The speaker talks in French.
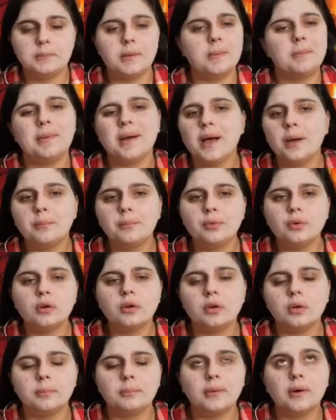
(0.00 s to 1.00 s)
mais pas
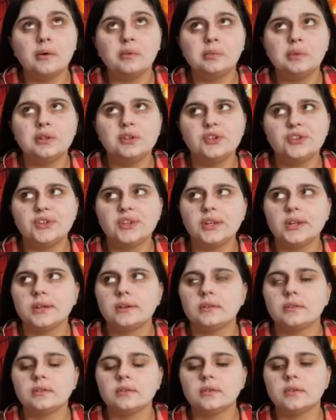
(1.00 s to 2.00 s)
Apple, pas obligé.
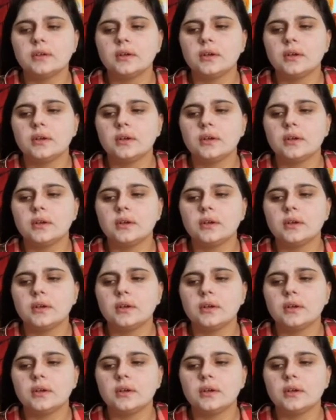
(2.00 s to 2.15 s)
Hein.